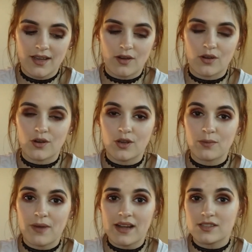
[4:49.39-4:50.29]
Oj,
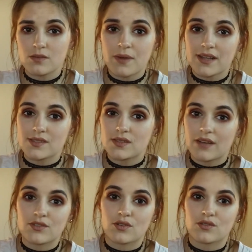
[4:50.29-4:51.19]
bardzo, bardzo
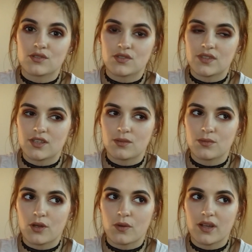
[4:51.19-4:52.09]
dawno do świętego
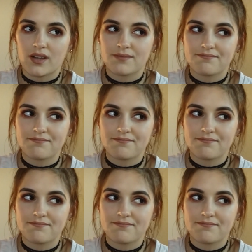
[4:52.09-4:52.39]
Mikołaja.